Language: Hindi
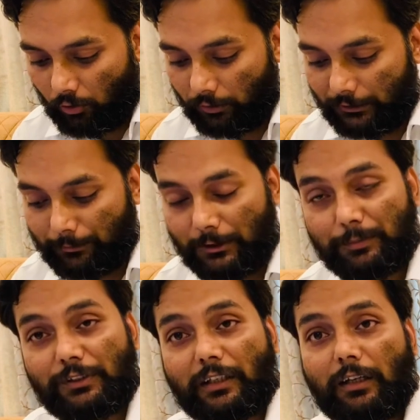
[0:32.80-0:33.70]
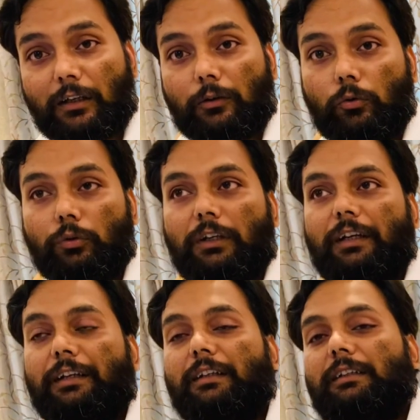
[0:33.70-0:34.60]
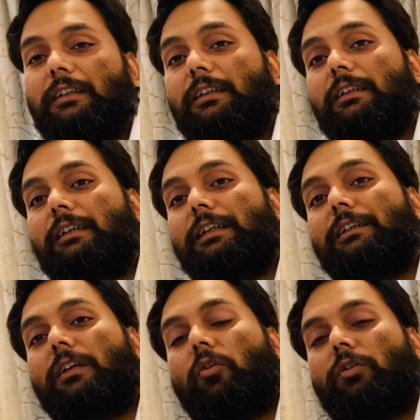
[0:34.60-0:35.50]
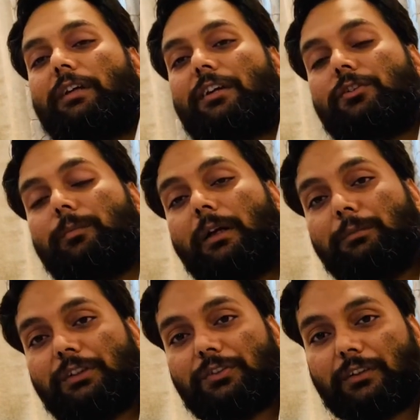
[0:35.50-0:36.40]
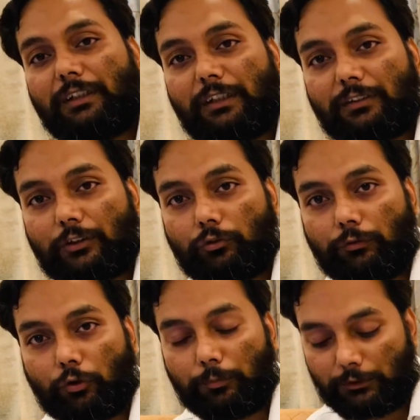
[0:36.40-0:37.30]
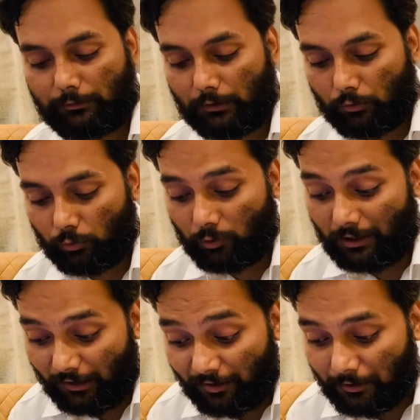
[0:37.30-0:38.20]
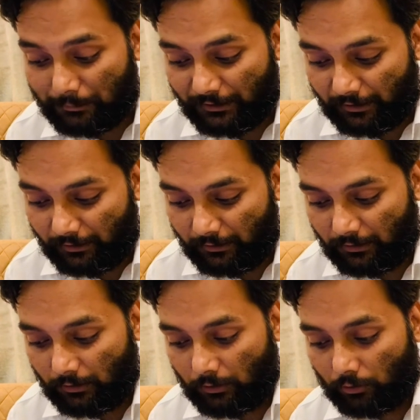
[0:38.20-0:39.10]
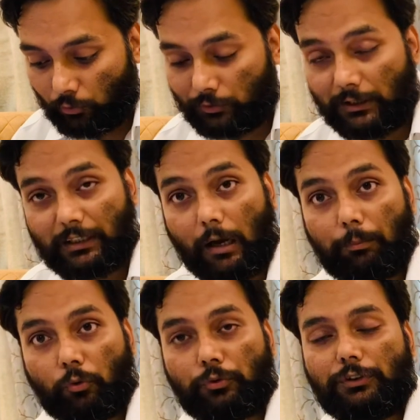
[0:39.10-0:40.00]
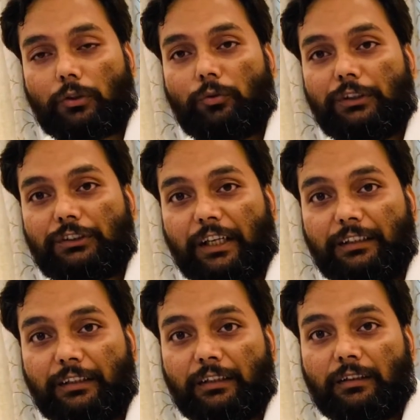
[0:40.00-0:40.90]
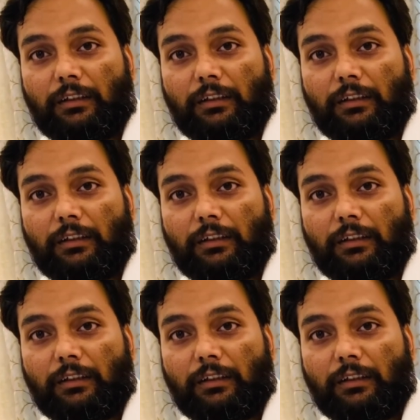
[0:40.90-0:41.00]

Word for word: और इस बेस पे जाके कंक्लूड करेंगे कि इंडियन कॉन्टेक्स्ट में हम किस तरीके से यूनिफॉर्म सिविल कोड को अगर लाना भी है तो इसके क्या प्रोसीजर होने चाहिए